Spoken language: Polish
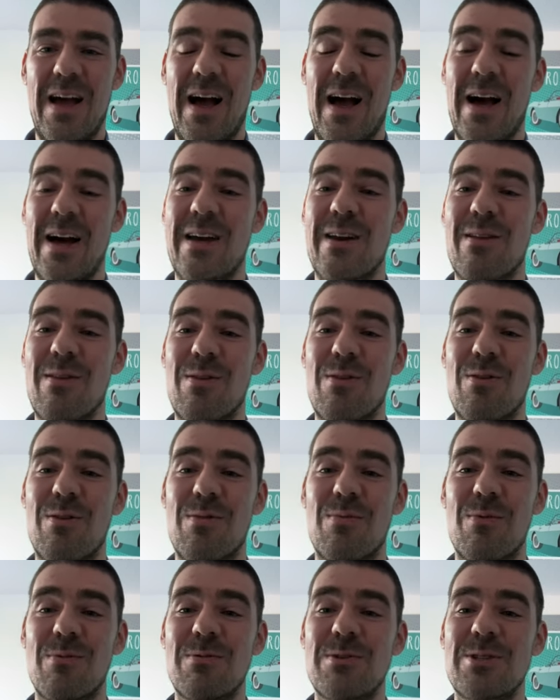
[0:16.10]
A
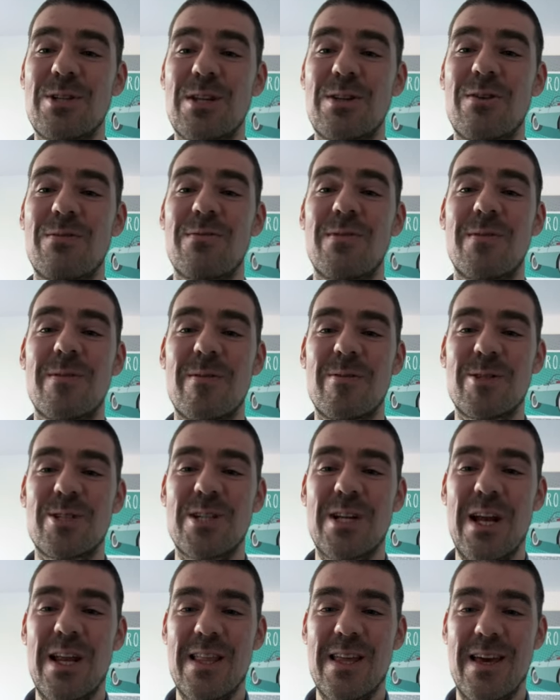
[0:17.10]
Chrystus mówi, że to
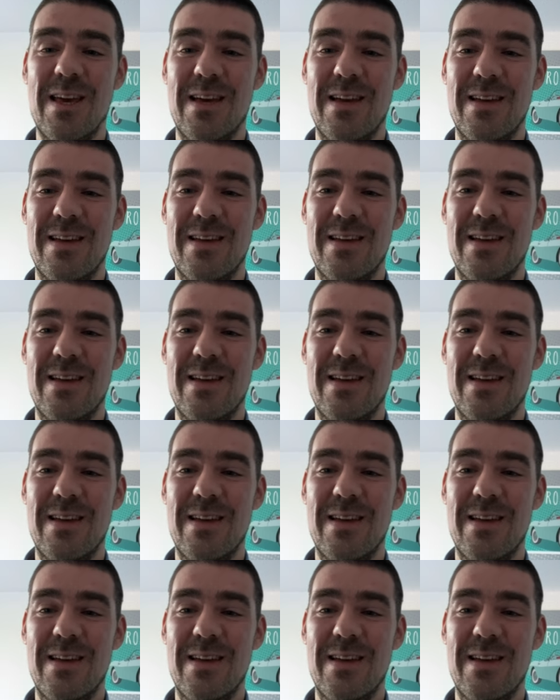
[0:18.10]
wywyższenie.